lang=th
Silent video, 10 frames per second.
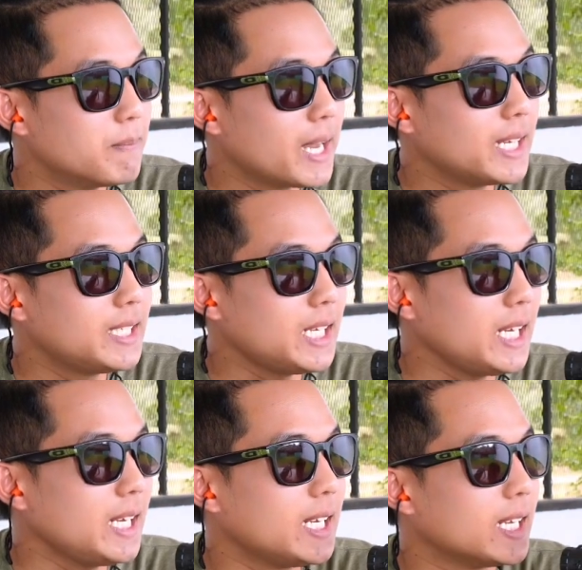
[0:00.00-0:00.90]
เป็น
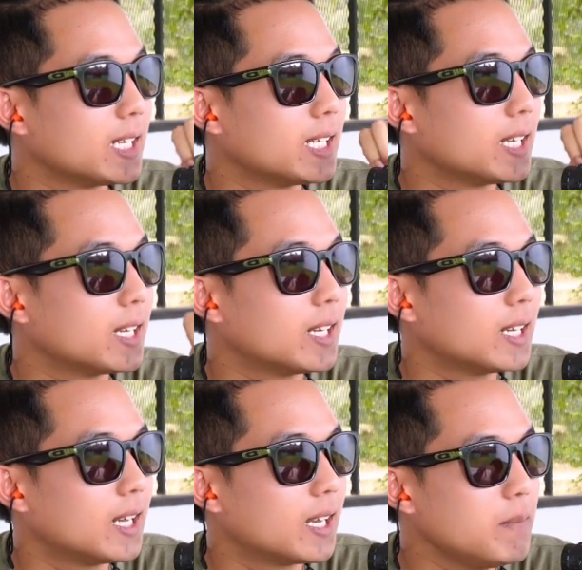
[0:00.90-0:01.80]
ที่
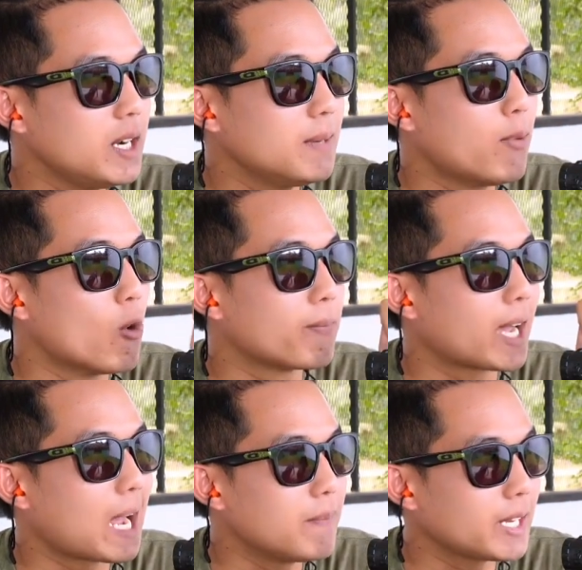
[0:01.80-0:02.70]
มือผม
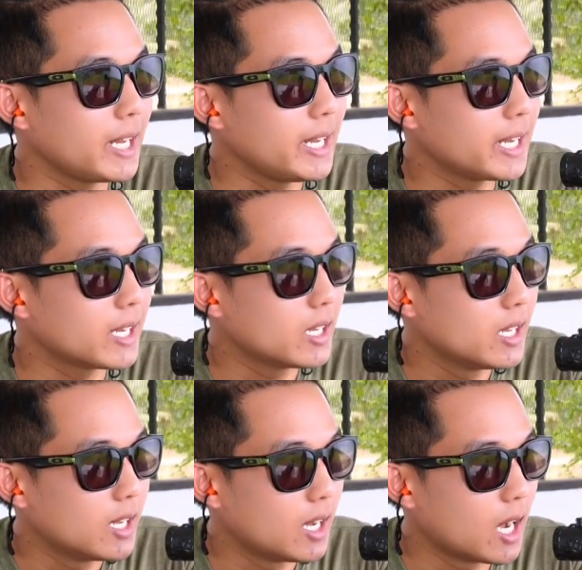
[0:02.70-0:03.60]
นะครับเมื่อกี้
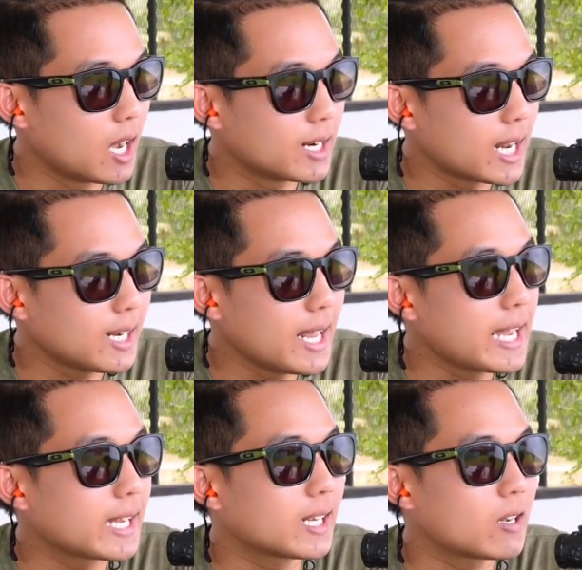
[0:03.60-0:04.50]
นัดแร
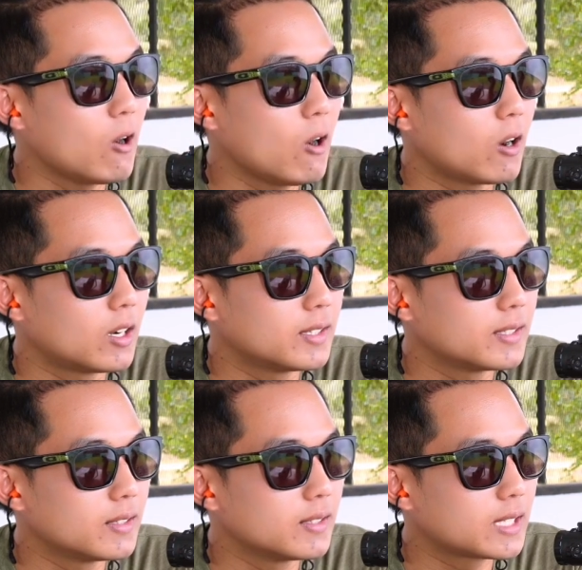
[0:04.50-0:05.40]
กก็
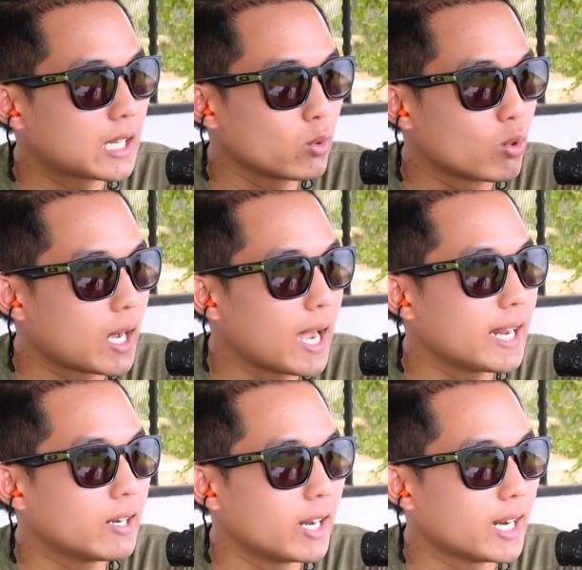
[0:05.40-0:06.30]
กระตุกไกล
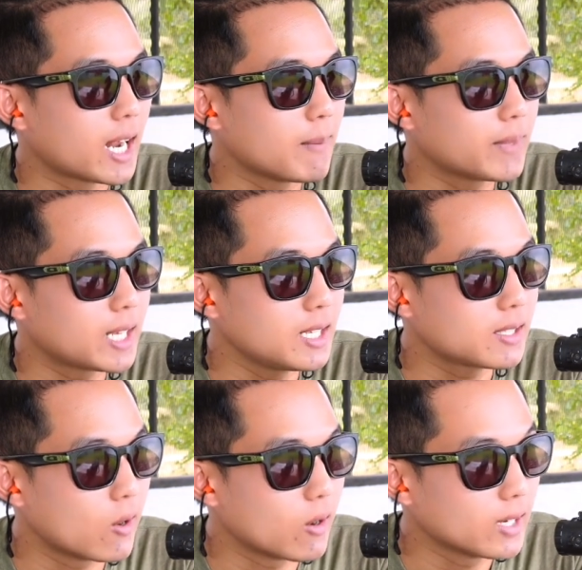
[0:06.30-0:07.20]
หน่อยนะครับ นัดที่
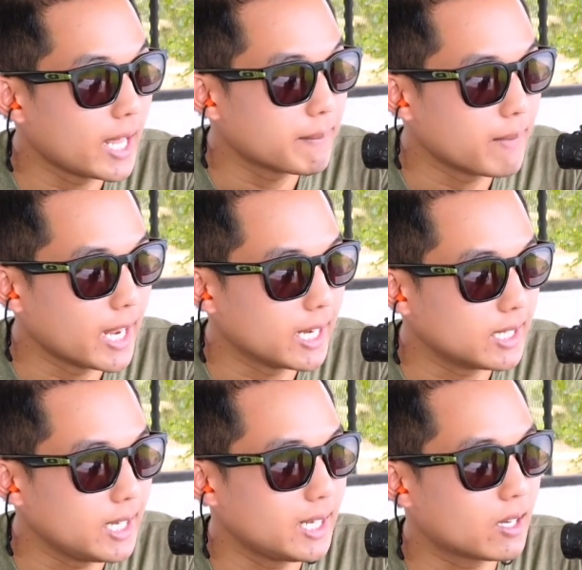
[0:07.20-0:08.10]
2เล็งใหม่อีก
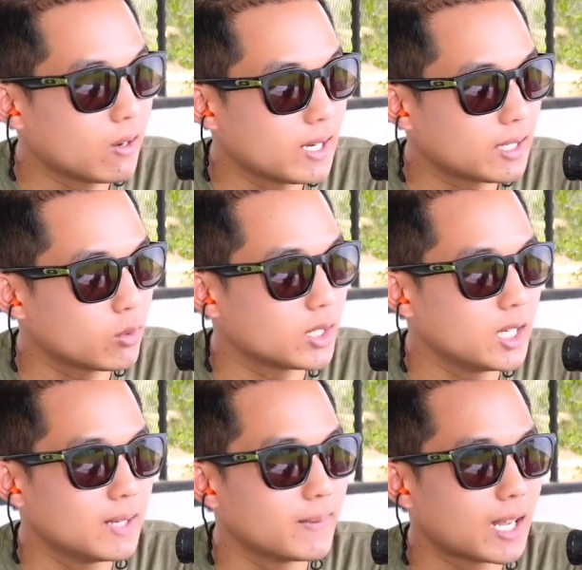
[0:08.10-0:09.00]
ทีก็เล็งจุด
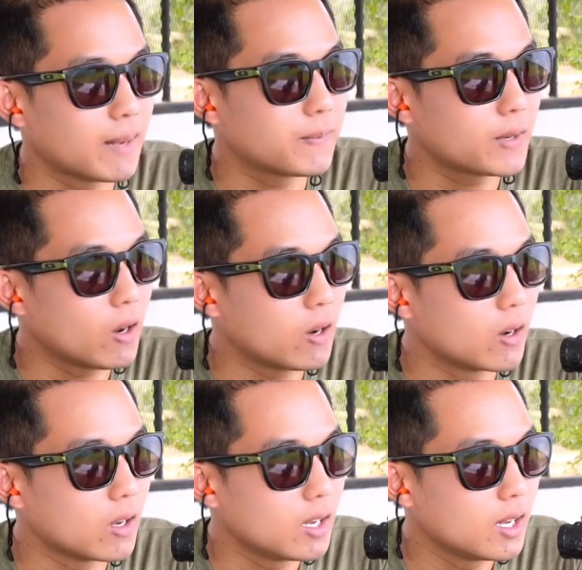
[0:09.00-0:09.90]
เดิมนะครับ ก็
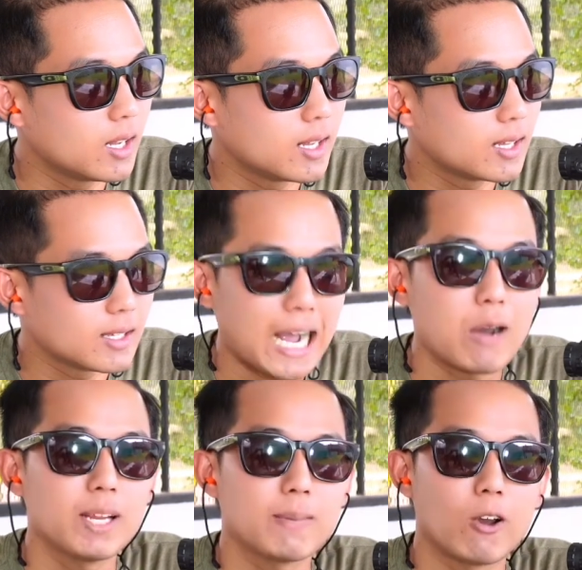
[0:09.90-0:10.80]
เข้า
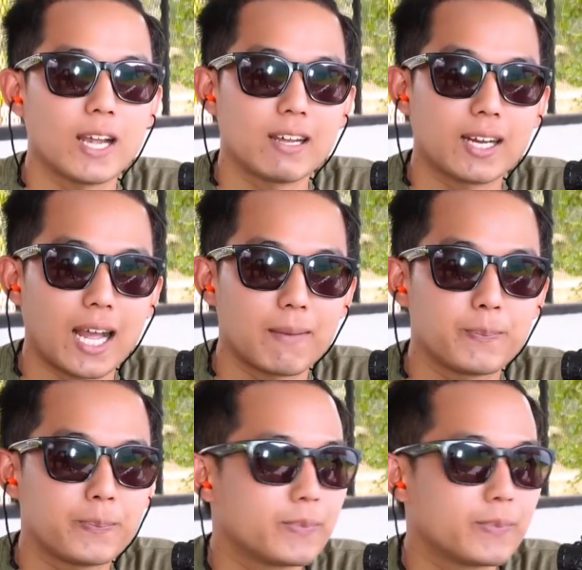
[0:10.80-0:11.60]
เรียบร้อยแล้วนะครับ